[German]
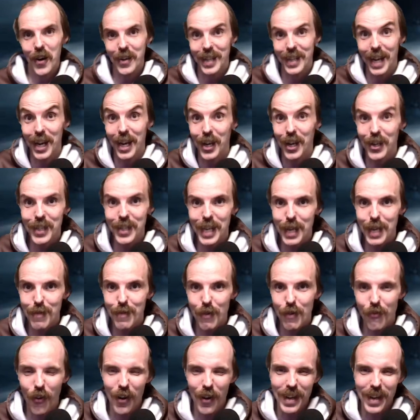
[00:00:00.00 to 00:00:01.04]
Hallöchen, liebe
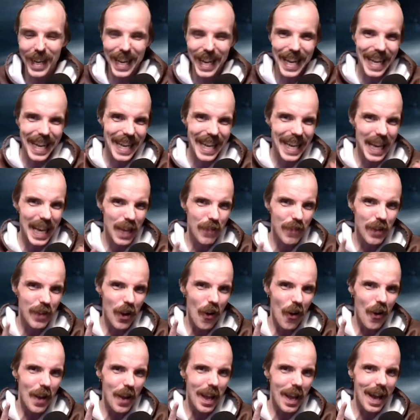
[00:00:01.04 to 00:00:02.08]
Freunde, hier ist wieder
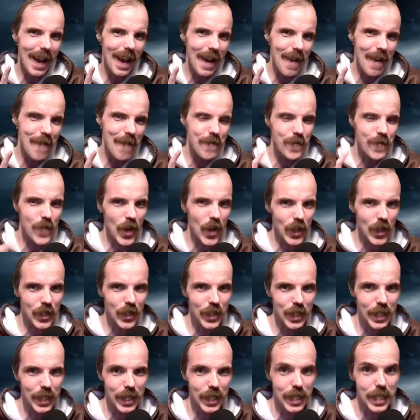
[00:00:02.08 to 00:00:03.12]
euer
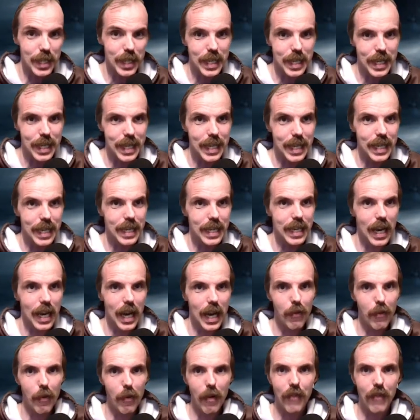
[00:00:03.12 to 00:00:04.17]
Foxy. Ich
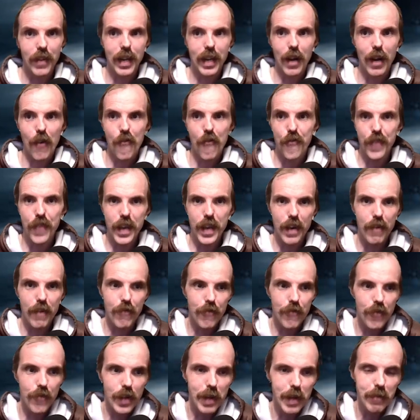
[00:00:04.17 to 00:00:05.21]
habe mal wieder vier
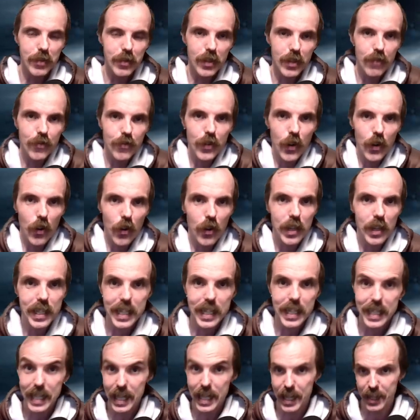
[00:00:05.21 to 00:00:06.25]
Filmchen für euch, die
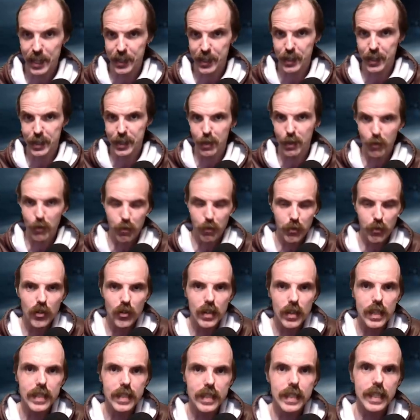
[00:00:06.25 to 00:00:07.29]
ich in letzter Zeit so ein bisschen
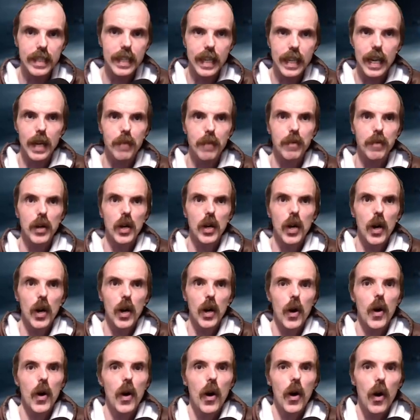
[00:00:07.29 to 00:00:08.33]
gesehen habe.
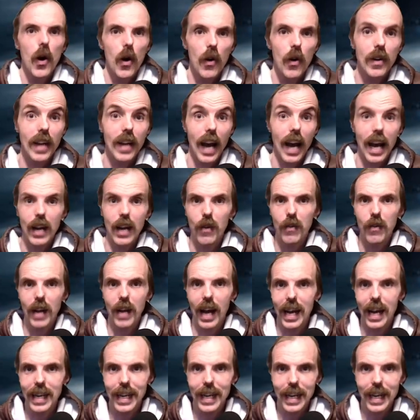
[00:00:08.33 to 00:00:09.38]
Und der eine oder
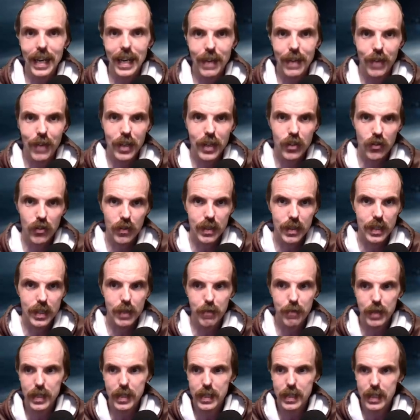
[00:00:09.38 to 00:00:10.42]
andere wird schon
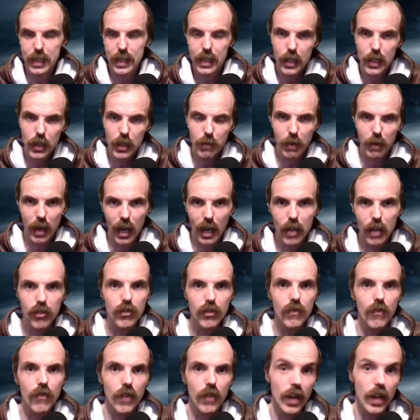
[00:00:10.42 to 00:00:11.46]
ziemlich
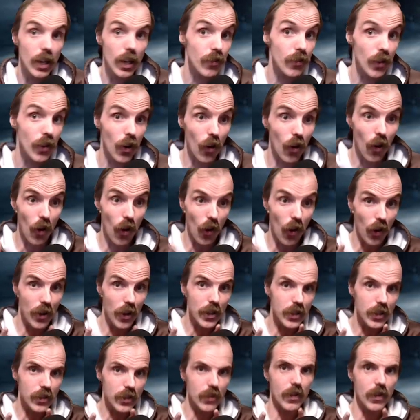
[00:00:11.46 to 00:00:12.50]
überraschend vielleicht für
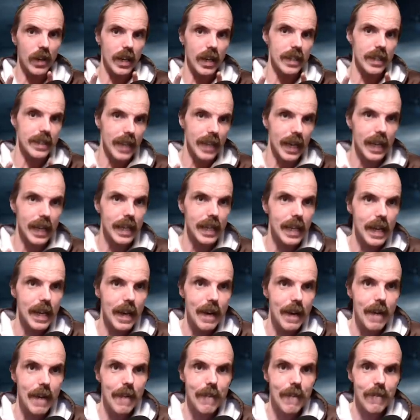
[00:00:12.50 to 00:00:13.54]
euch sogar sein,
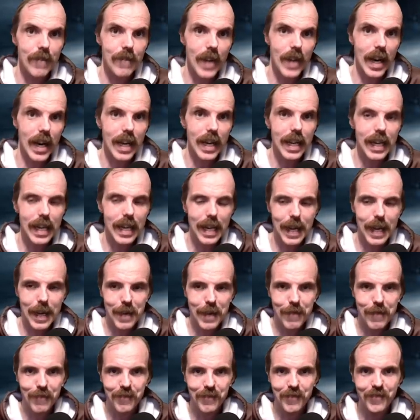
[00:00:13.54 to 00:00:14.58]
weil
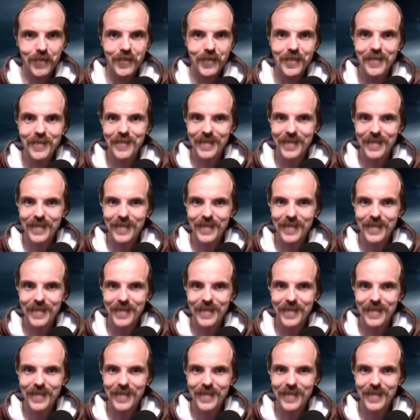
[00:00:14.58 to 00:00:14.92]
ähm,